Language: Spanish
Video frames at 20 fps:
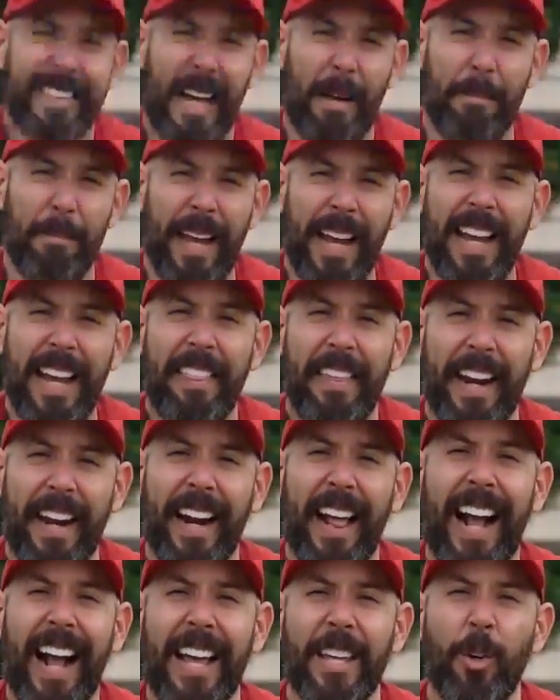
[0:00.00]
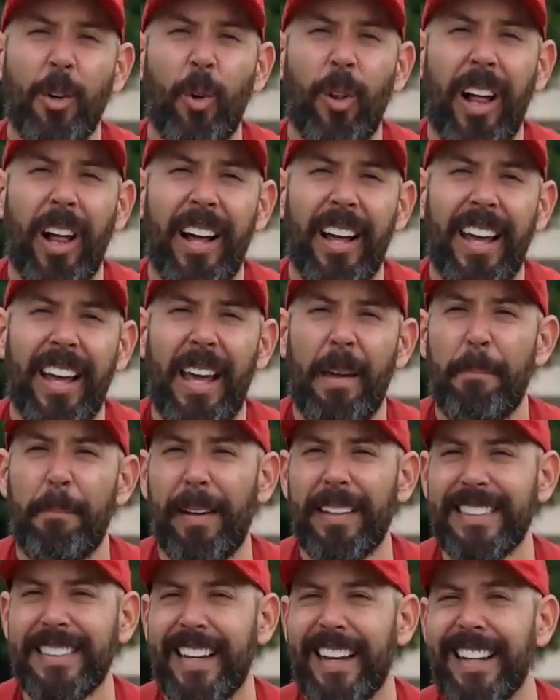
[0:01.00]
También es de gran ayuda
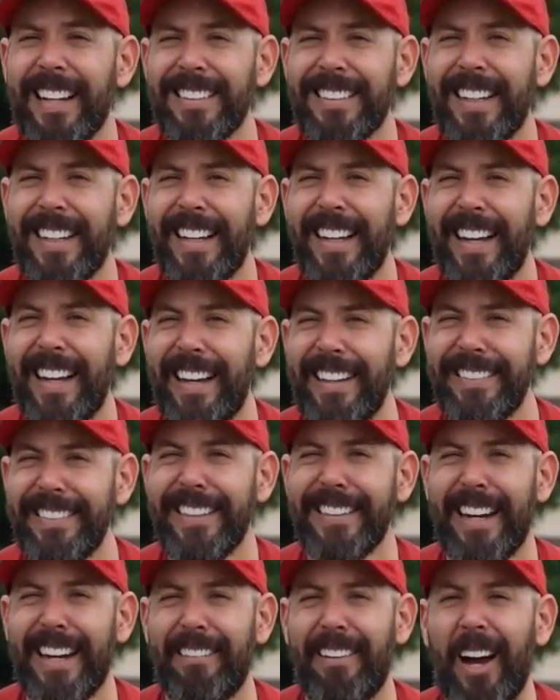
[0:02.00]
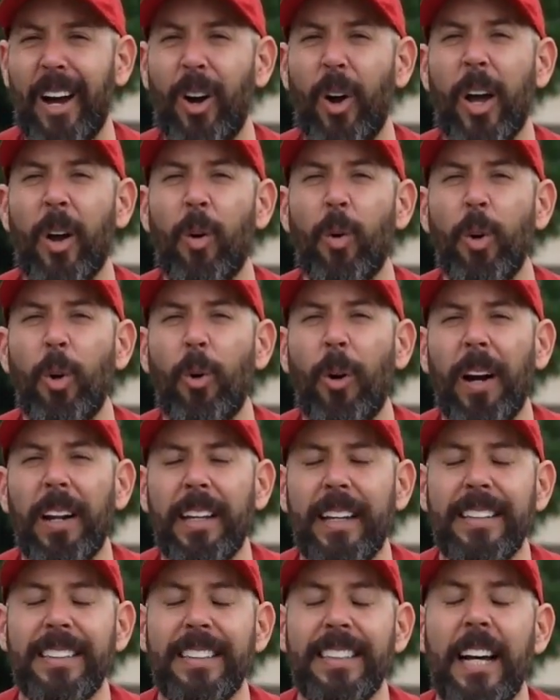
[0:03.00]
empezar a hacer este trabajo en un
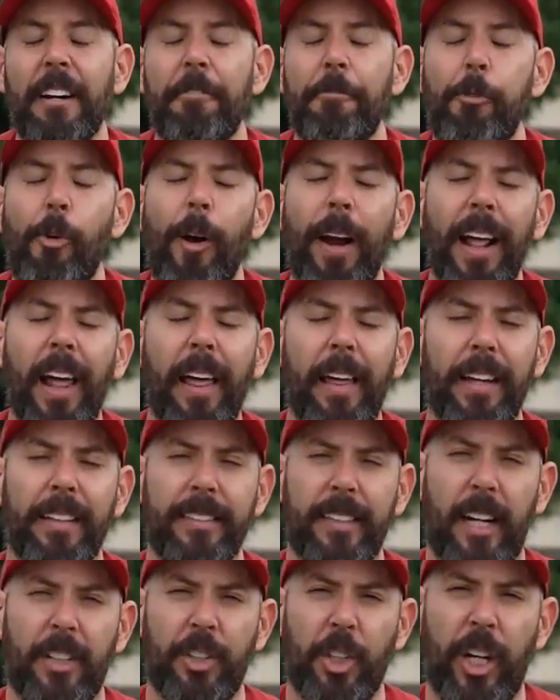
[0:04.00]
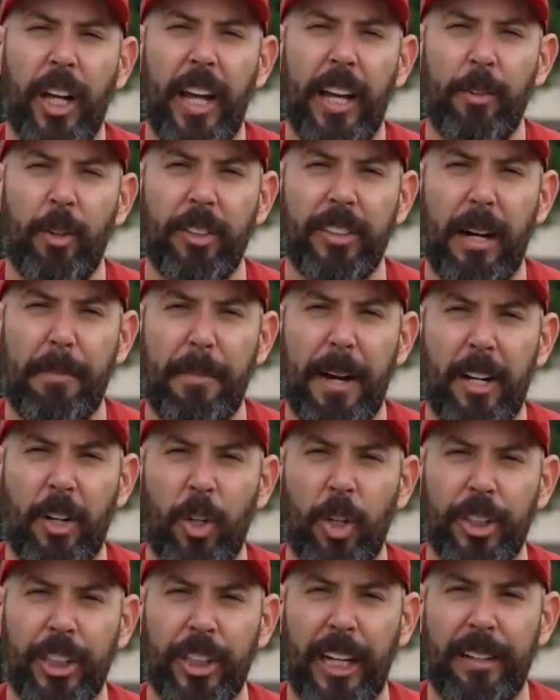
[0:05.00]
lugar que sea fuera de distracciones en nuestra
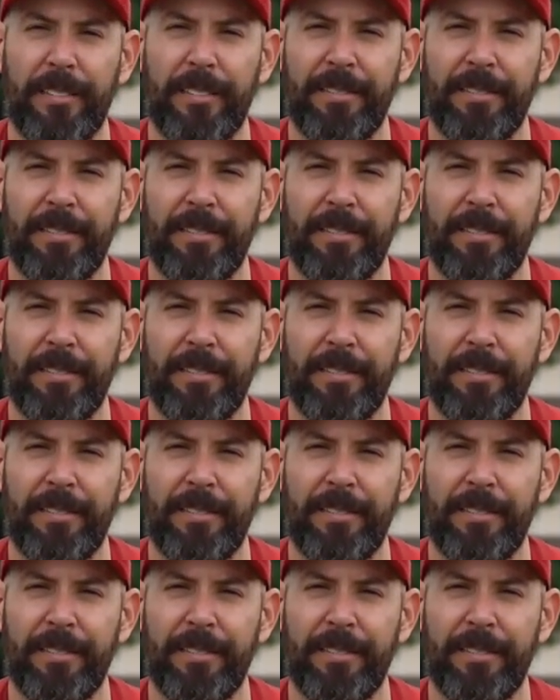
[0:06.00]
mascota.